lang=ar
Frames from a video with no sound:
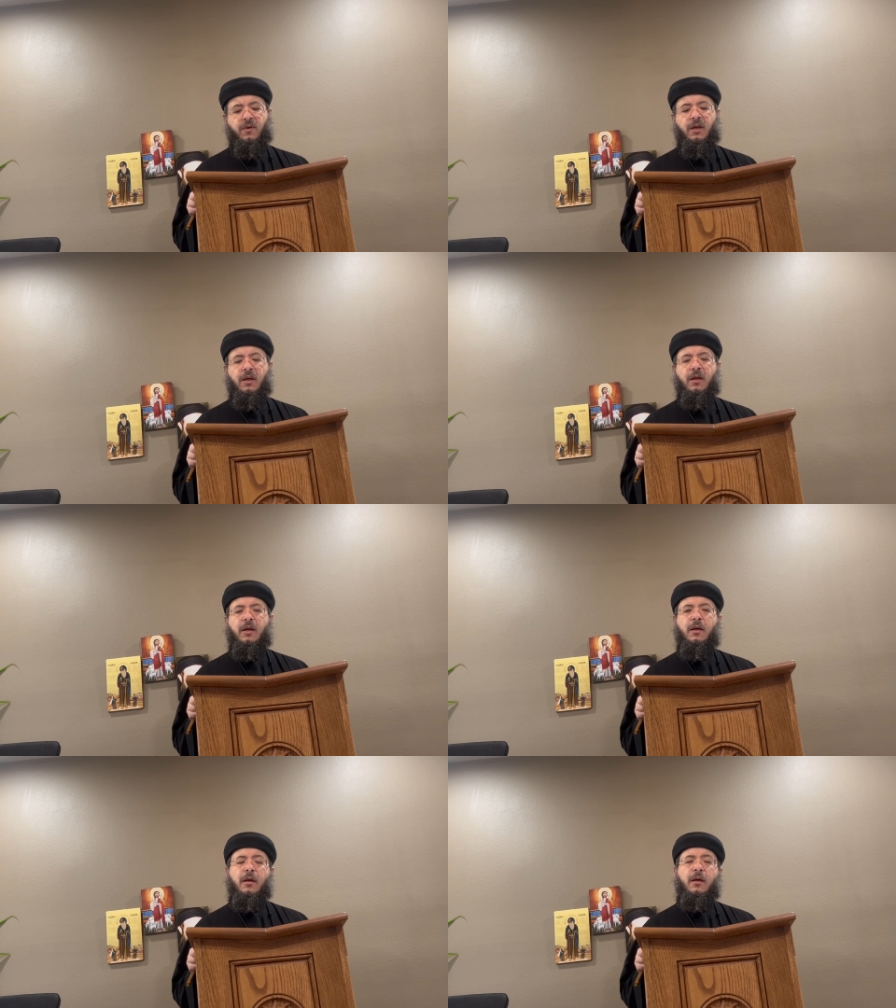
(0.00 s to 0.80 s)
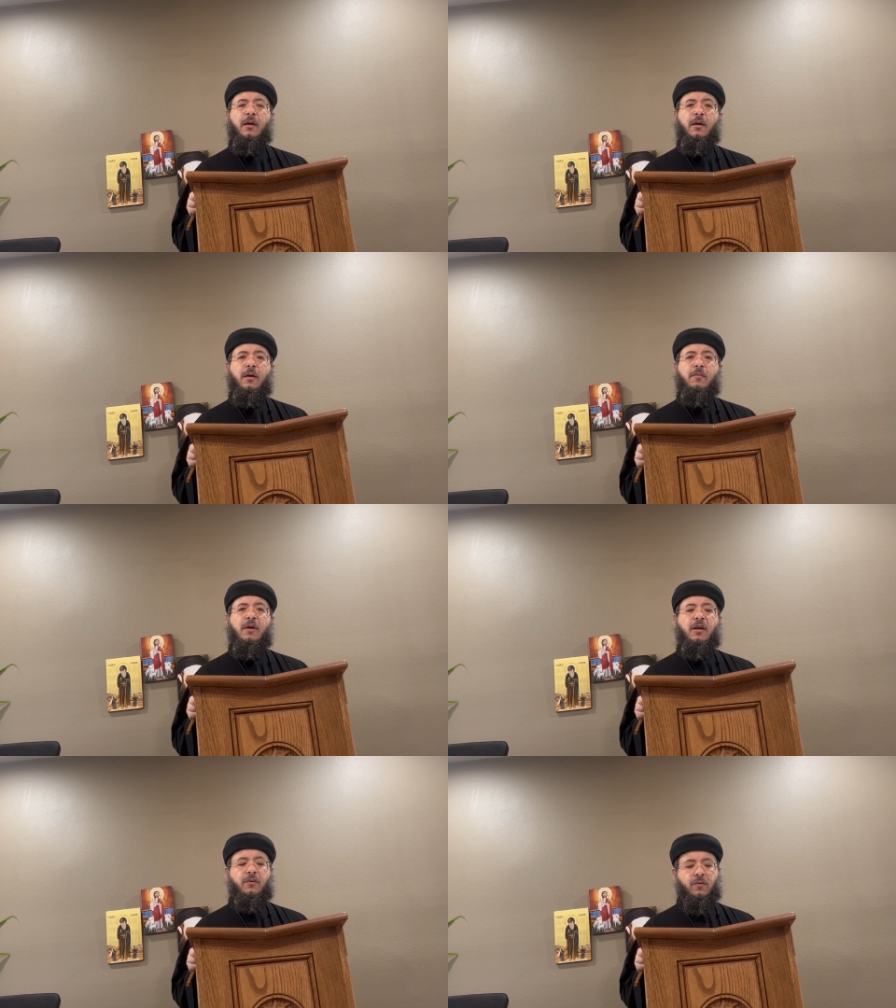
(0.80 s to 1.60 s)
في
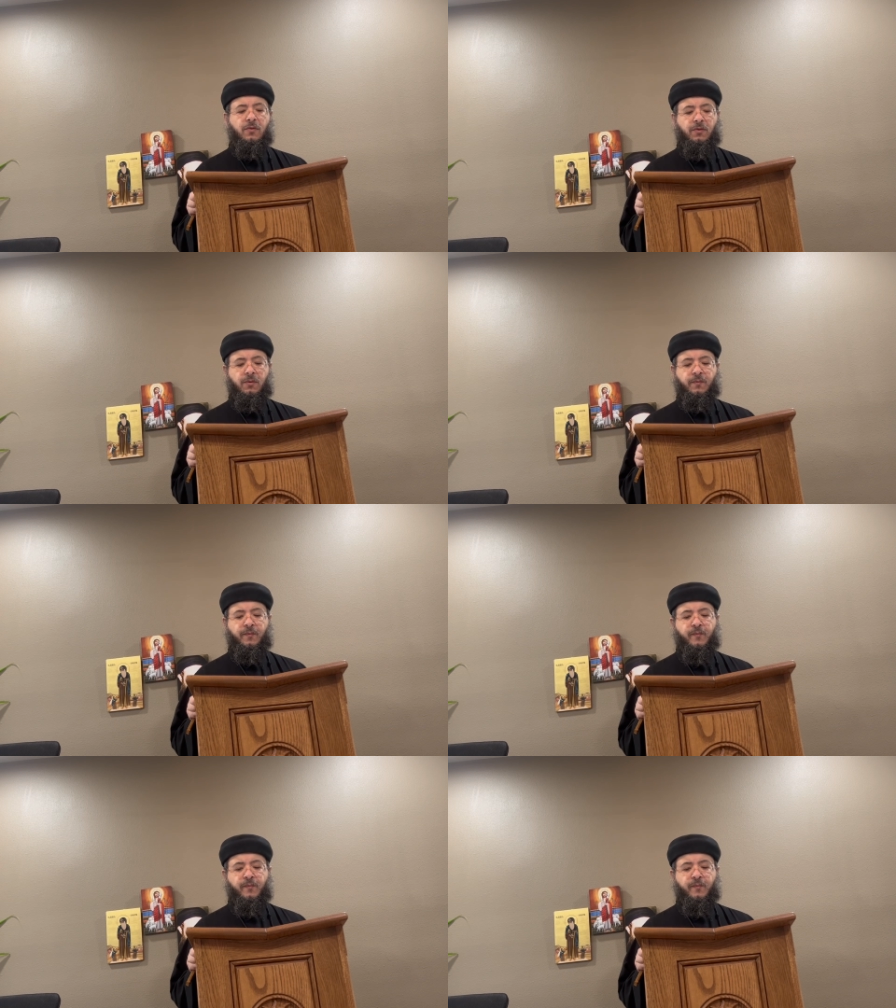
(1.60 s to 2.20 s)
ملكوته